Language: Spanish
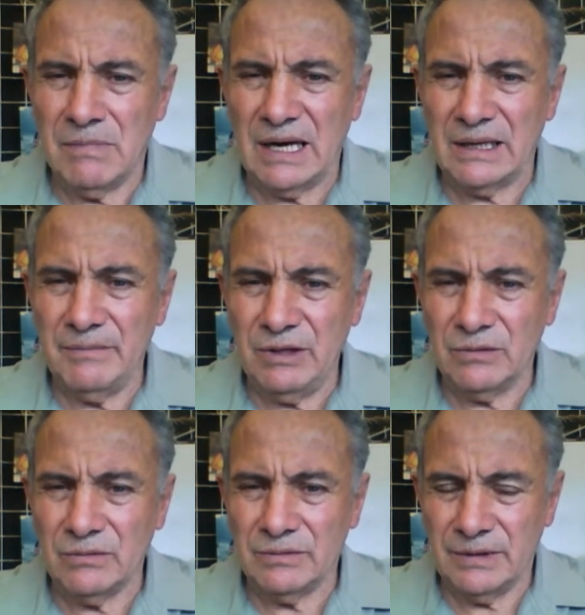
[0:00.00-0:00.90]
va
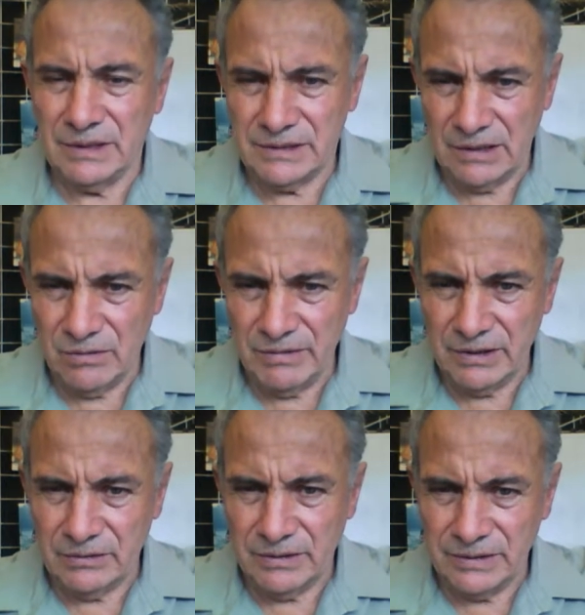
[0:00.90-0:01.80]
camino de ser
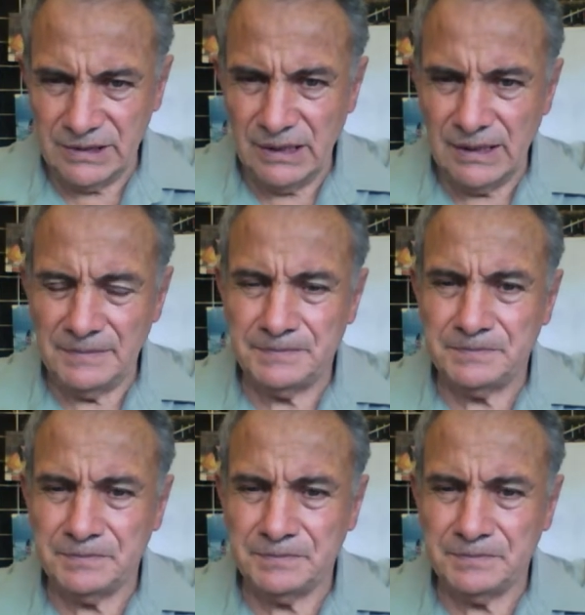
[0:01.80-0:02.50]
gobierno en Chile,